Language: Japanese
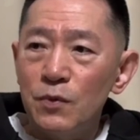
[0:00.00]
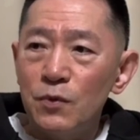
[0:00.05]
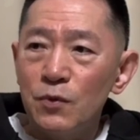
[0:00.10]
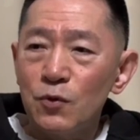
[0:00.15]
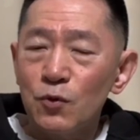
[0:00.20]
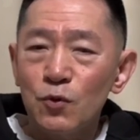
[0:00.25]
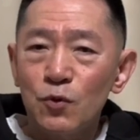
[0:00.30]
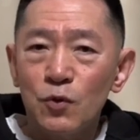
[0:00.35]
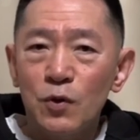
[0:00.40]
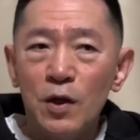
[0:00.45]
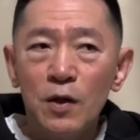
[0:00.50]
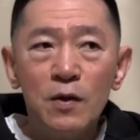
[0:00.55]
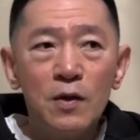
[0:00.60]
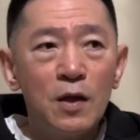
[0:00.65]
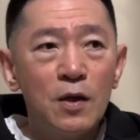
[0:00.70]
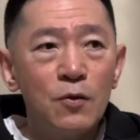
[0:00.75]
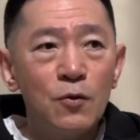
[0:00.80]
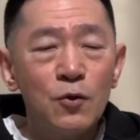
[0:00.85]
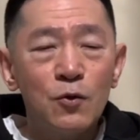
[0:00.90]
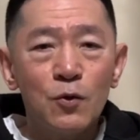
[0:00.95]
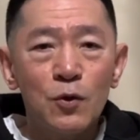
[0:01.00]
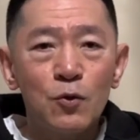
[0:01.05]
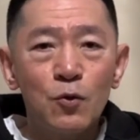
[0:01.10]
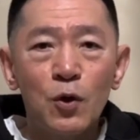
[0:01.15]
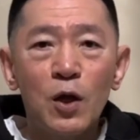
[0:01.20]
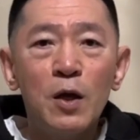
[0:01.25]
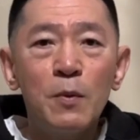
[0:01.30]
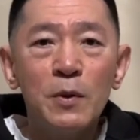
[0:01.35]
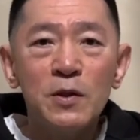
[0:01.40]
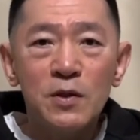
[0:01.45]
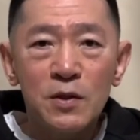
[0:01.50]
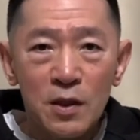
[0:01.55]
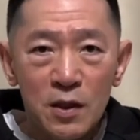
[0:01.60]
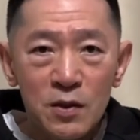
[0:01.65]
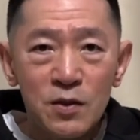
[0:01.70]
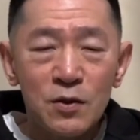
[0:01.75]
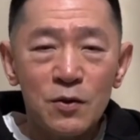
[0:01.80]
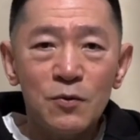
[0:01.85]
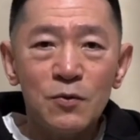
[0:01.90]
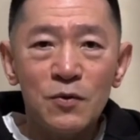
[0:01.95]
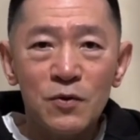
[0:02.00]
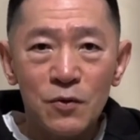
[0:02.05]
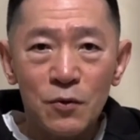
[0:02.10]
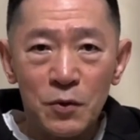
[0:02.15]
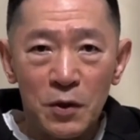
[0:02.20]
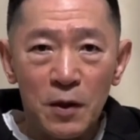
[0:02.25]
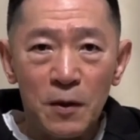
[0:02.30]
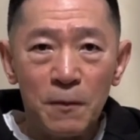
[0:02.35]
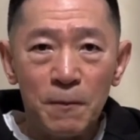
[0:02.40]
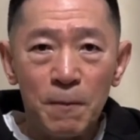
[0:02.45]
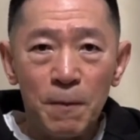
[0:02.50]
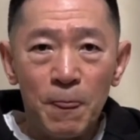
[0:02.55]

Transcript: ちょっと現代の人は捉え間違いしてるんですよね